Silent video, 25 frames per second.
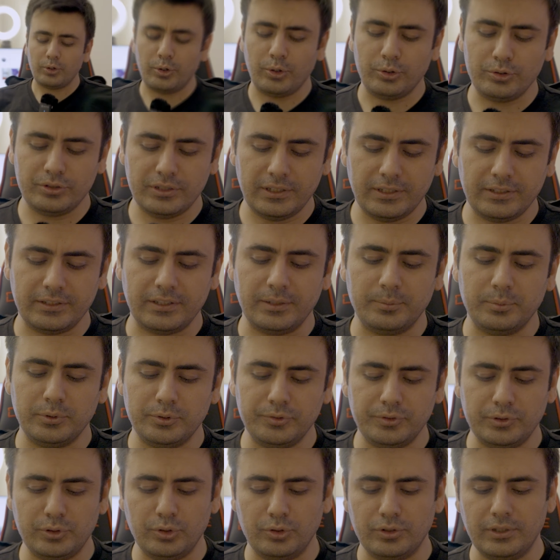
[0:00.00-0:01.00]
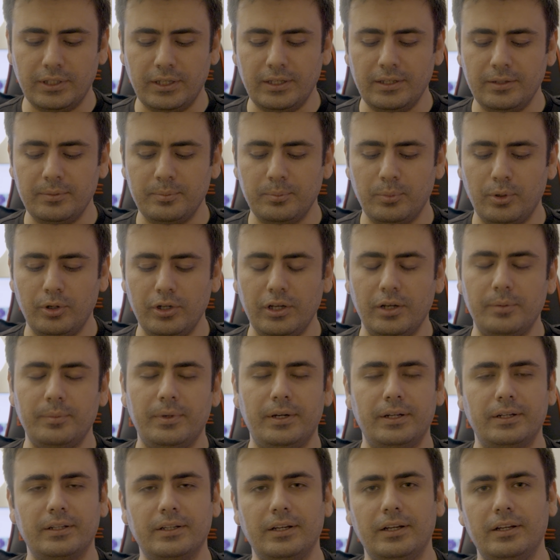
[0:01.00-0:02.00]
Öncelikle bu videoda Boya
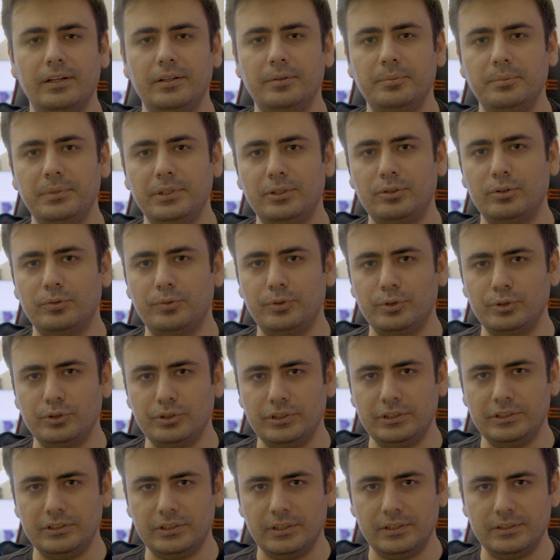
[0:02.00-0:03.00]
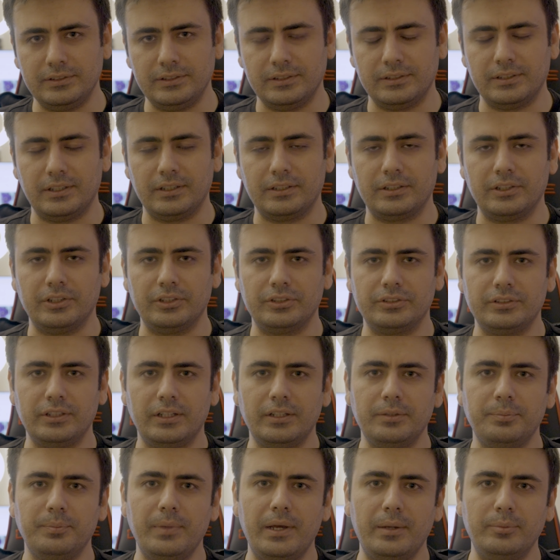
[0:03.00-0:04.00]
marka mikrofonu inceleyeceğiz
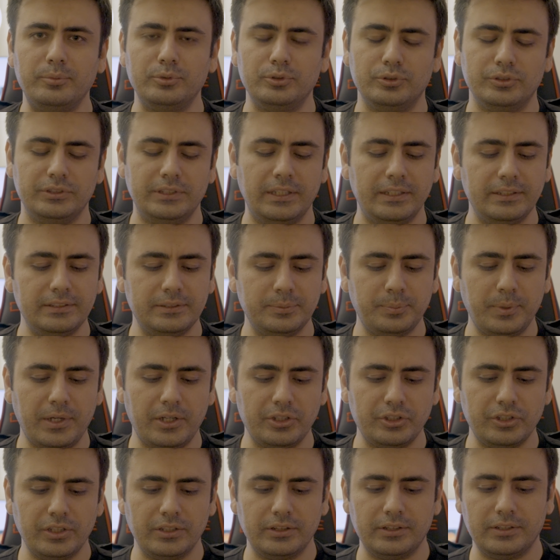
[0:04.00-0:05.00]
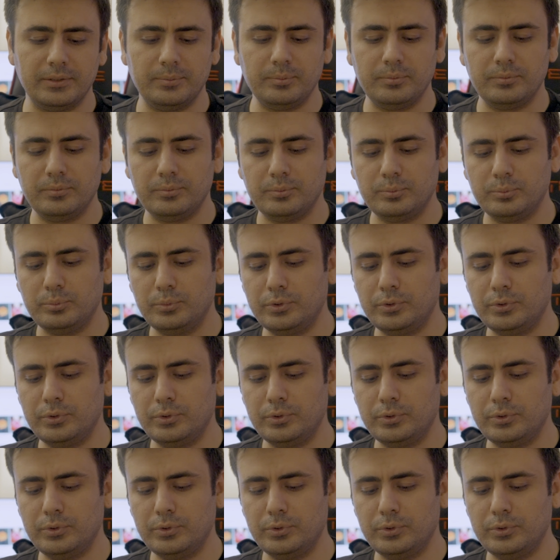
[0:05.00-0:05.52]
arkadaşlar. Ben bunu yeni sipariş ettim.